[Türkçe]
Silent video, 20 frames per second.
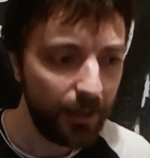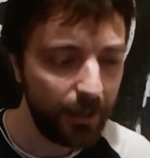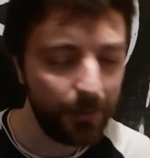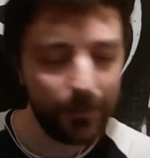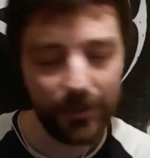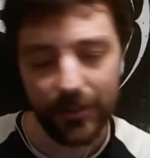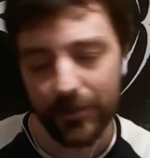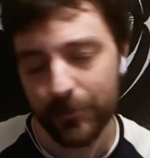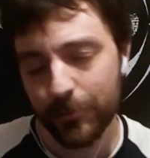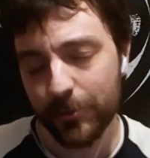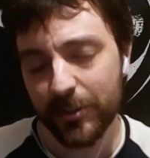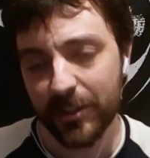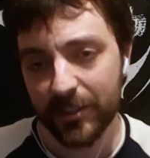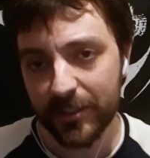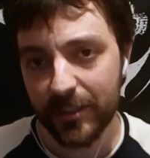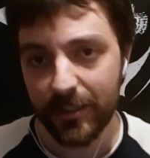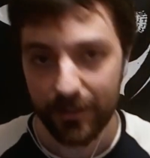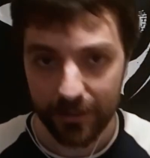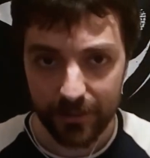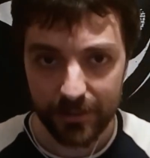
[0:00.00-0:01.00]
Ama
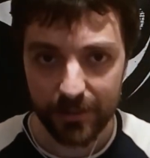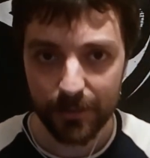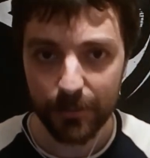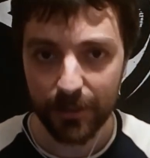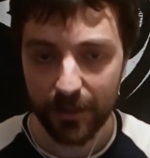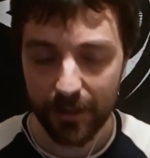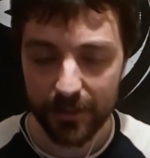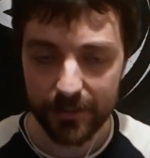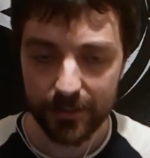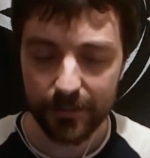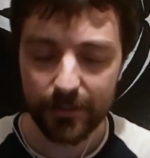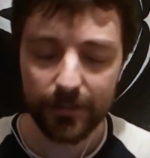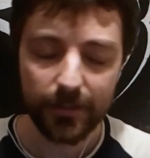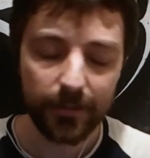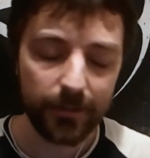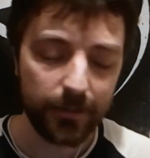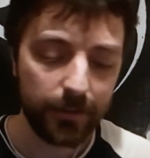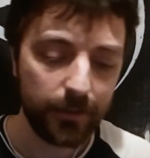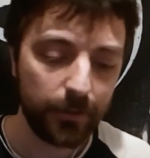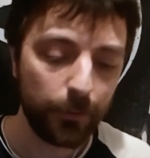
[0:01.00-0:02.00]
üzerine aslına
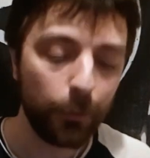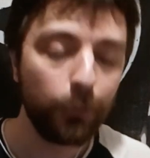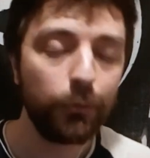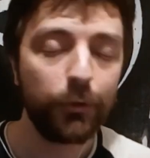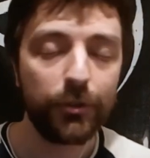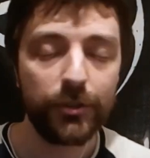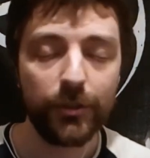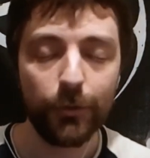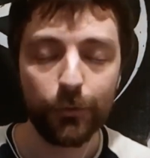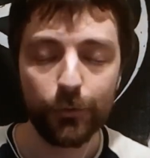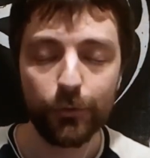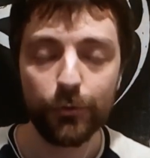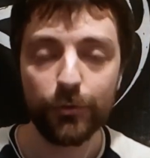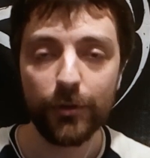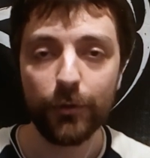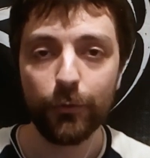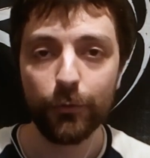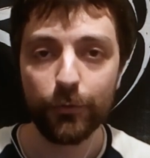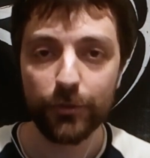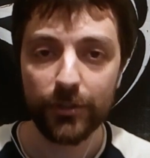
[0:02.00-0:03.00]
bakarsanız e, oldukça uzun
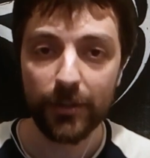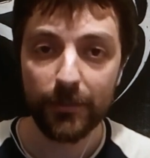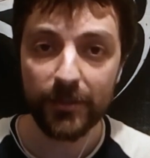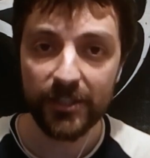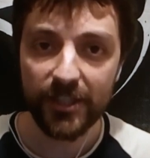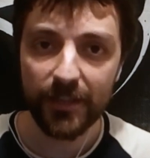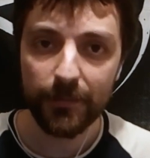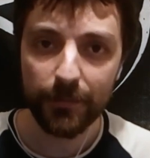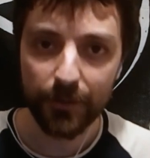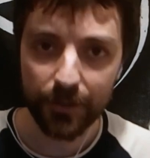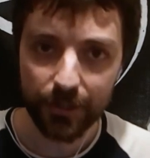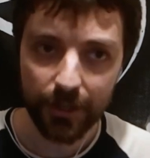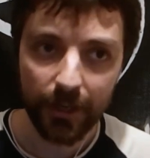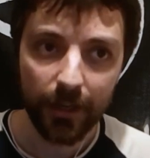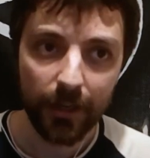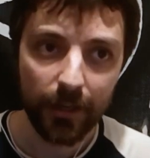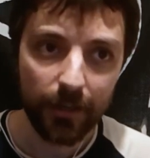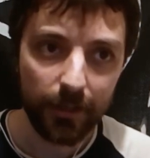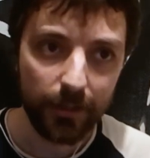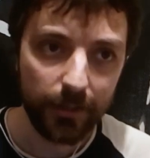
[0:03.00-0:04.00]
süre konuşulabilecek bir
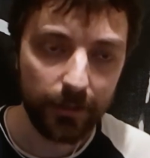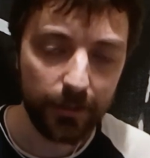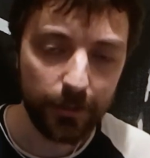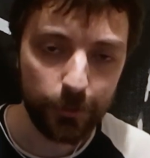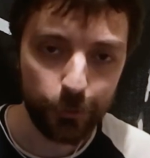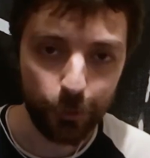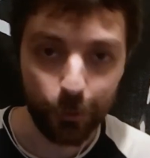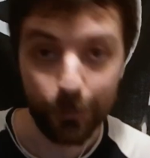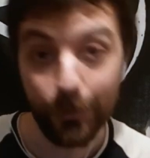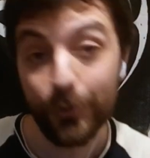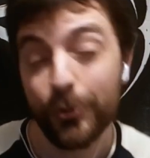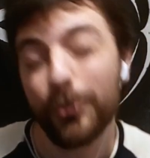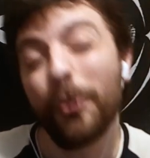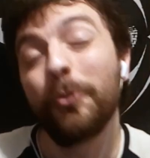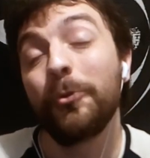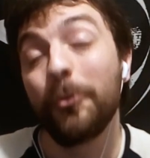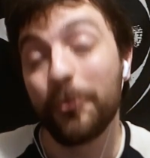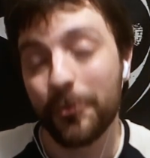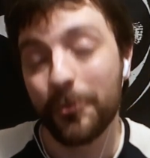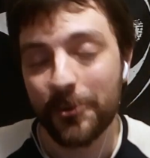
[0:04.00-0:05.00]
e, soru bu.
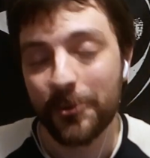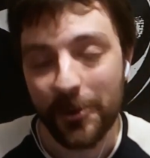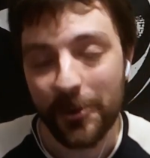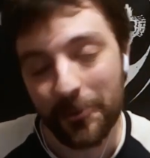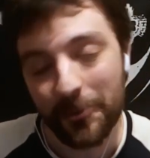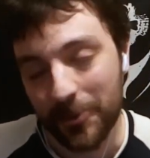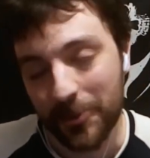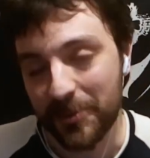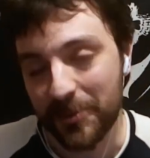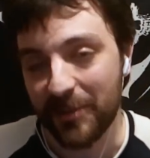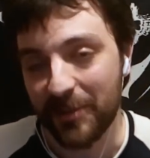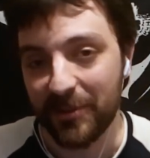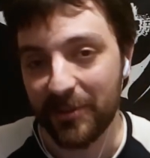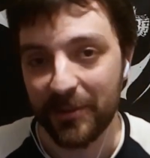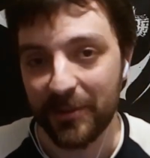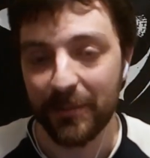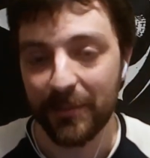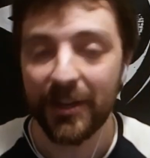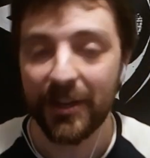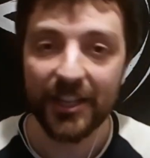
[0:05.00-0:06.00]
Çok da uzun süre konuşmayacağım
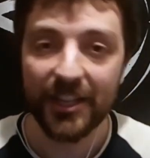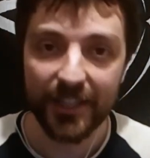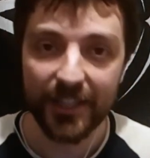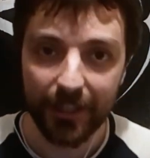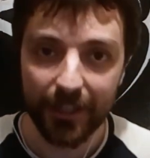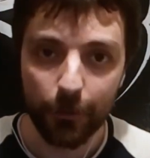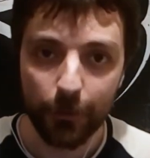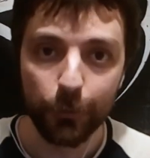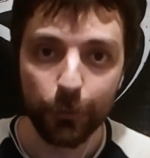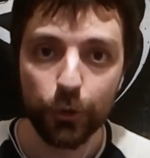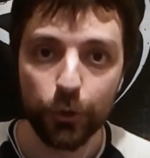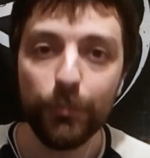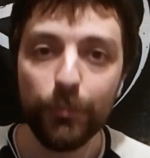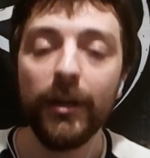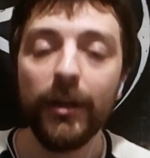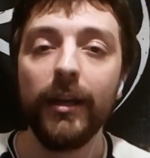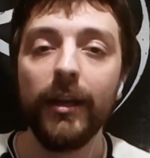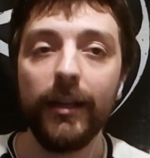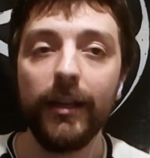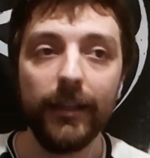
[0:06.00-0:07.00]
tabii ki birkaç dakika konuşup
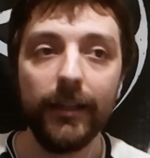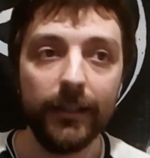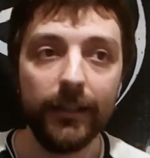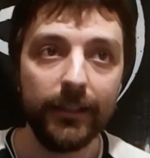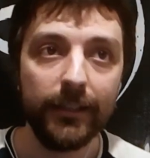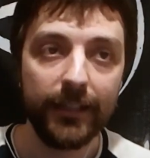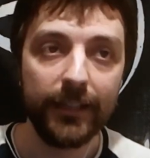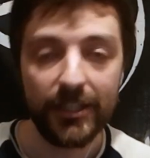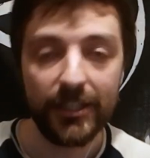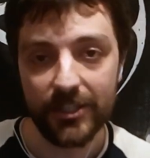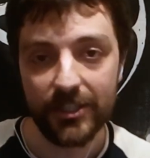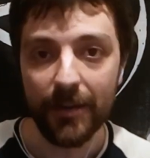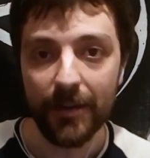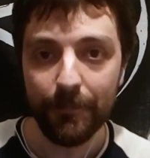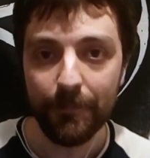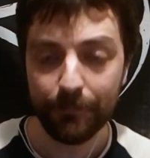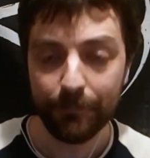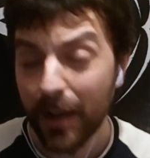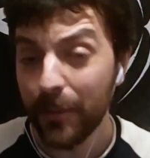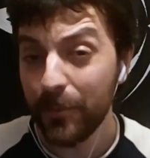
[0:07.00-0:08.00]
e, geçeceğim.
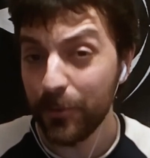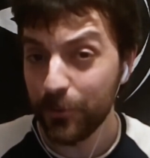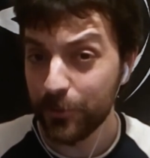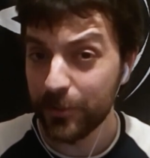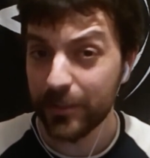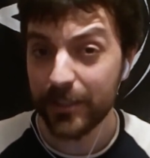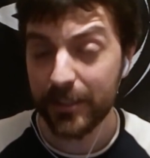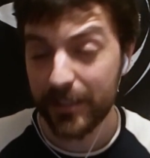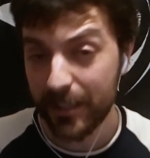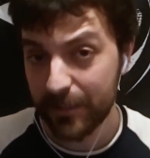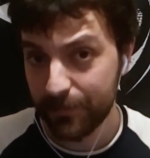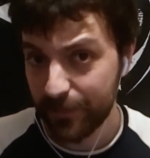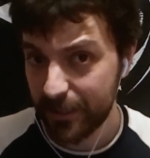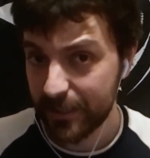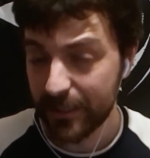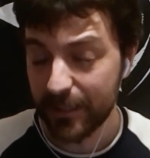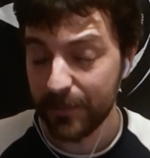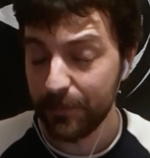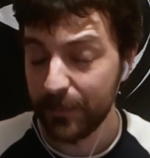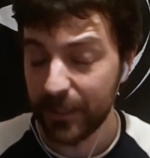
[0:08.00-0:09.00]
Ama üzerine değinmek
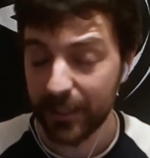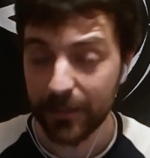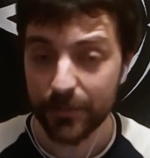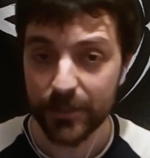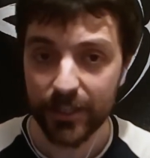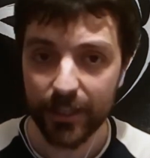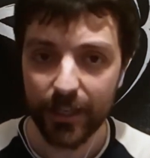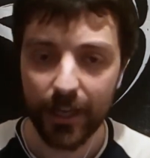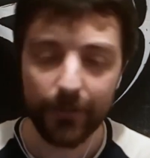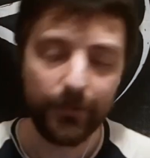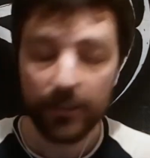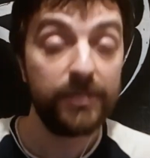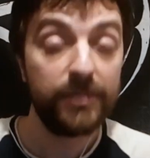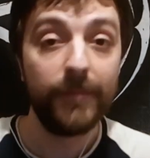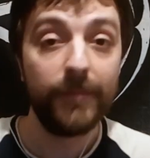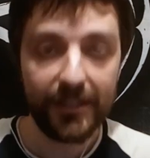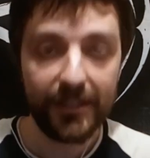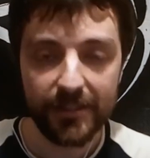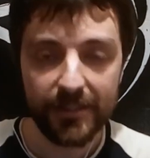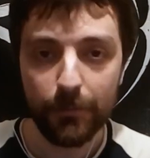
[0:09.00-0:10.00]
istediğim bir takım şeyler var.
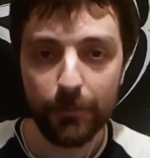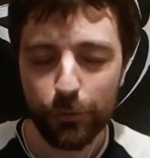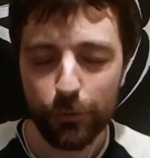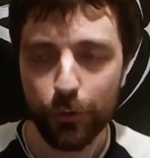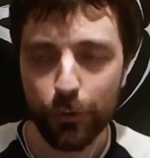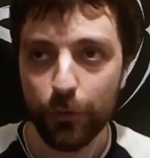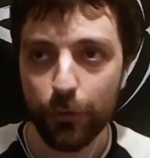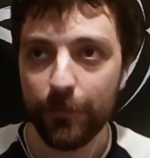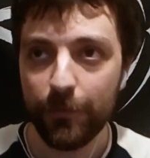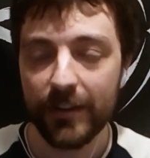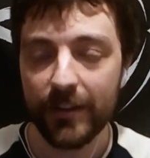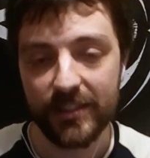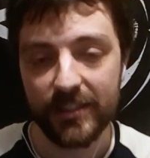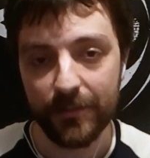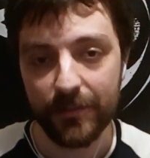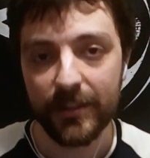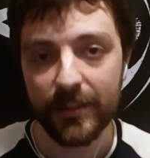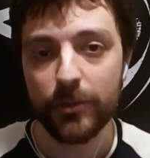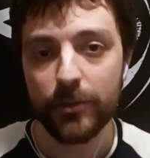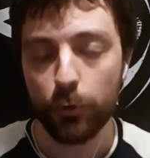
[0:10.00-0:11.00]
Şimdi aslında bu soru
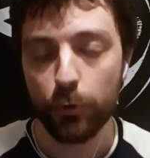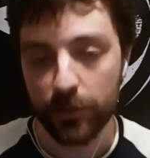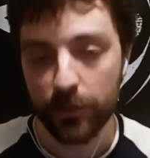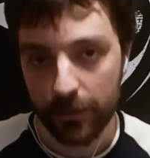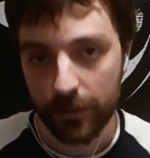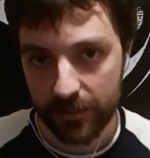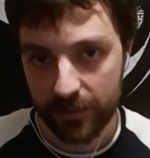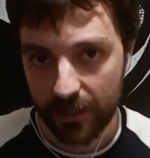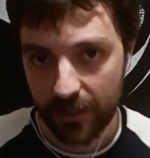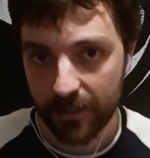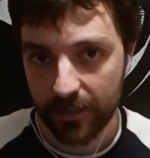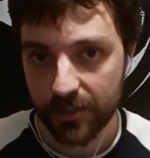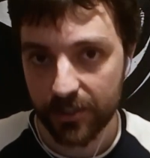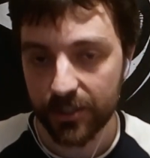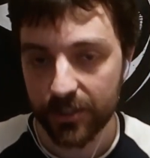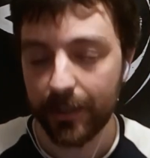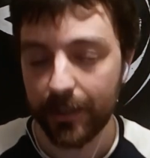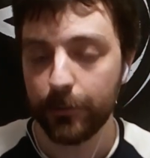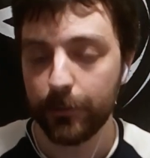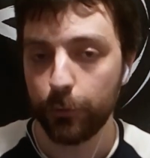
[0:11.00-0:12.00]
felsefede çok da
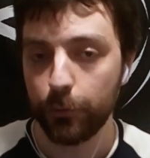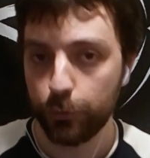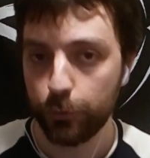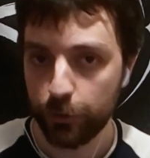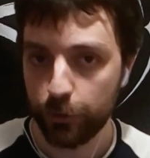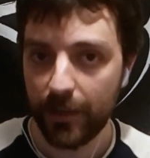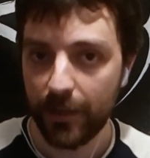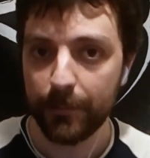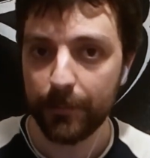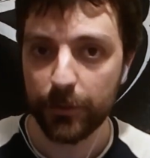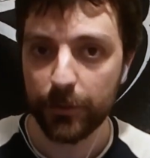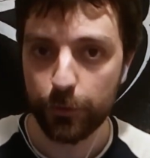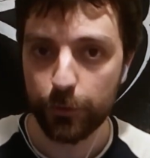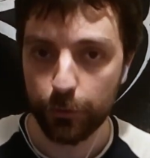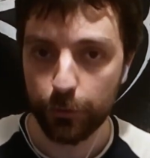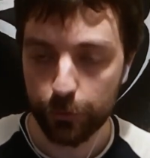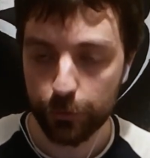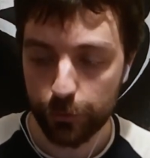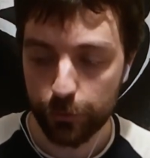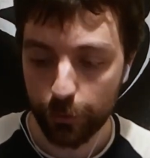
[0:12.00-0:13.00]
tartışılan, konuşulan bir
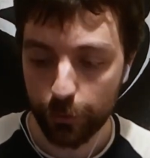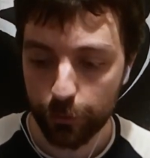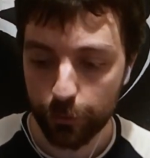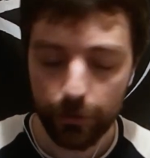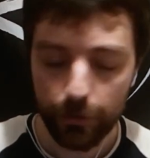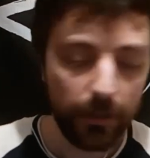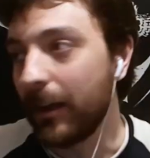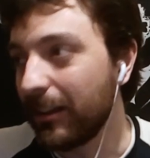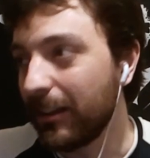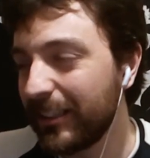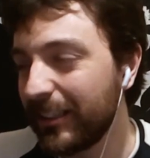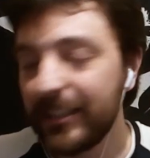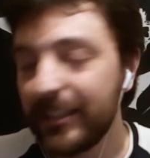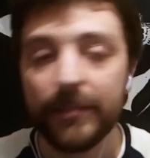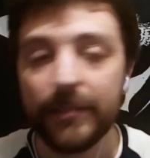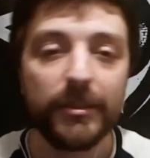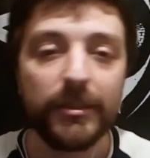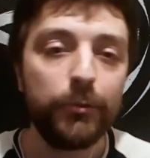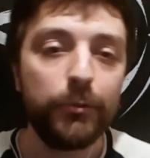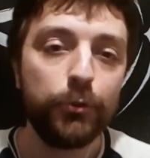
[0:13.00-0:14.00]
soru. soru.
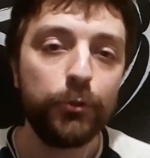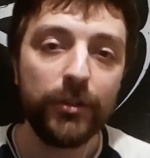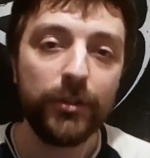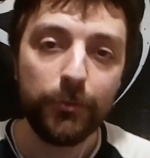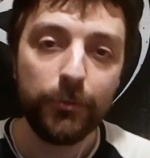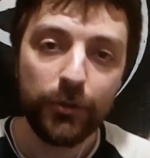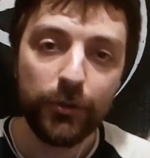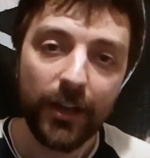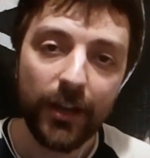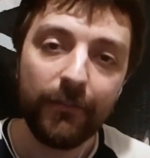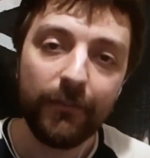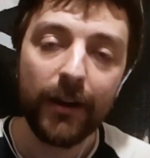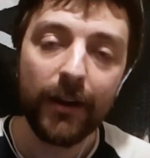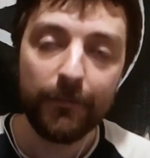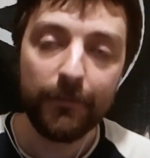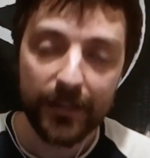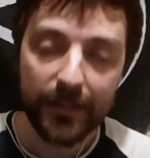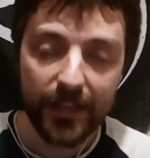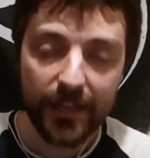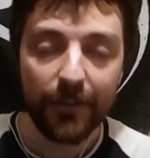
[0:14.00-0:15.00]
Algıladığımızın düşündüğü bir dünya var
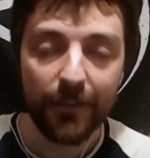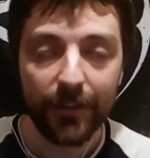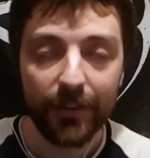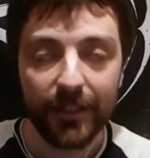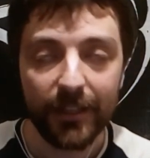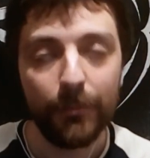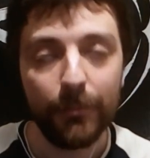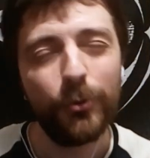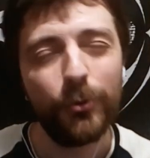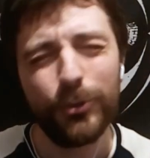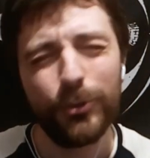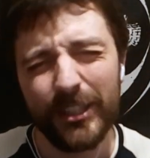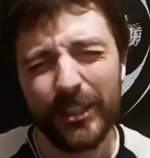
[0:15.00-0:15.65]
mı vesaire falan gibi böyle